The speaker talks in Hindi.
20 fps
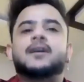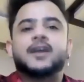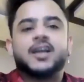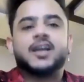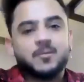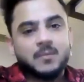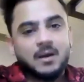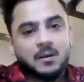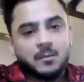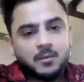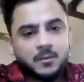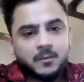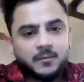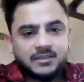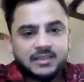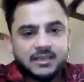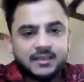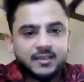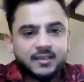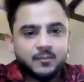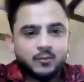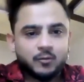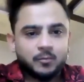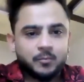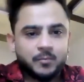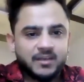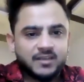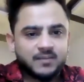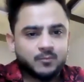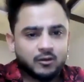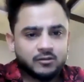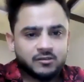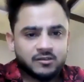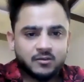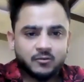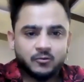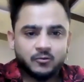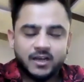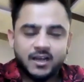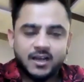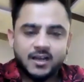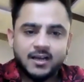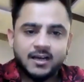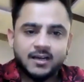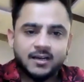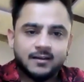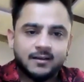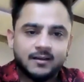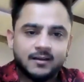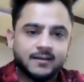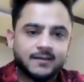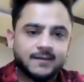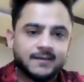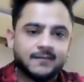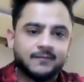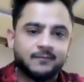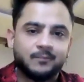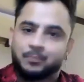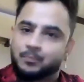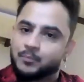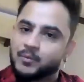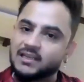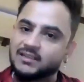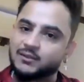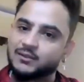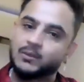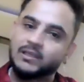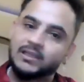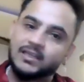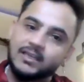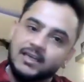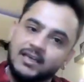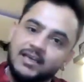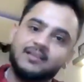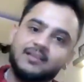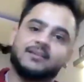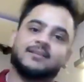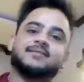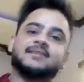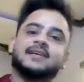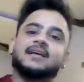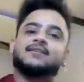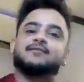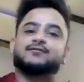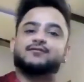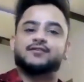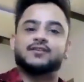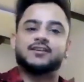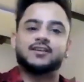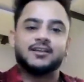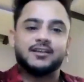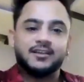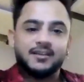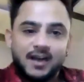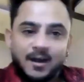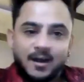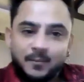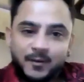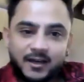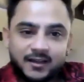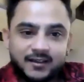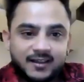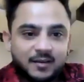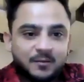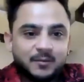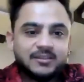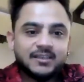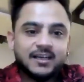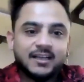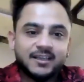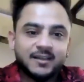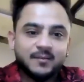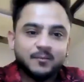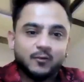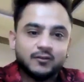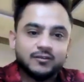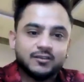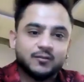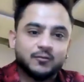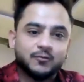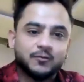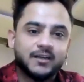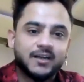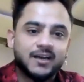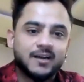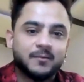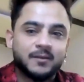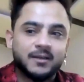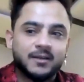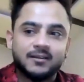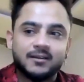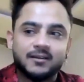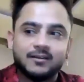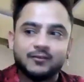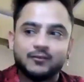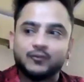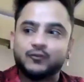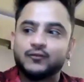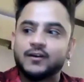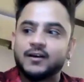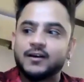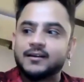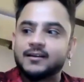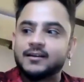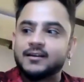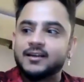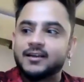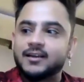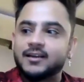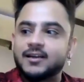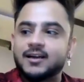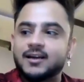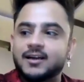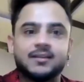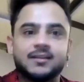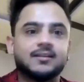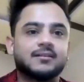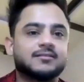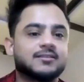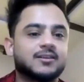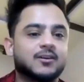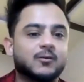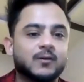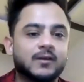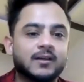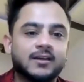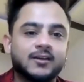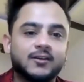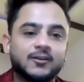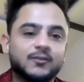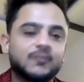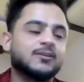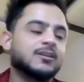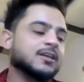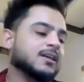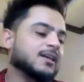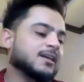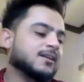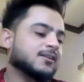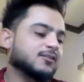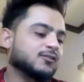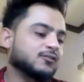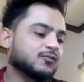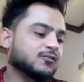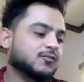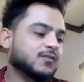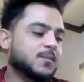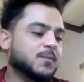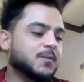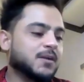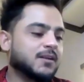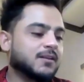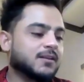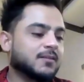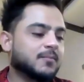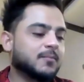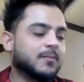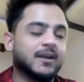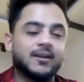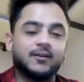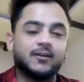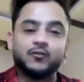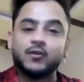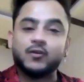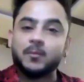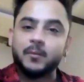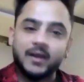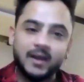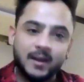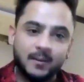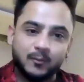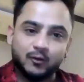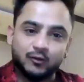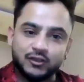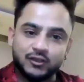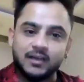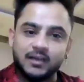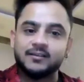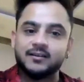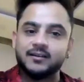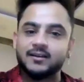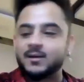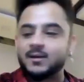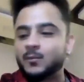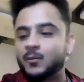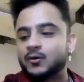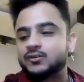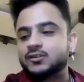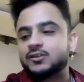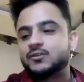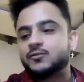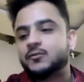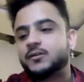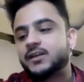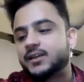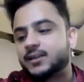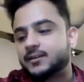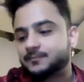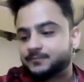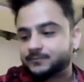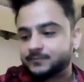हर एक मामले में शांति बहुत पीस बहुत जरूरी है यार पीस विद इन इनर सेल्फ अपने अंदर भी शांति बहुत ज़रूरी है अपने अंदर तूफान लेके कहाँ तक जाओगे यू नो तो अपने अंदर पहले तो अपने आप को शांत करना बहुत ज़रूरी है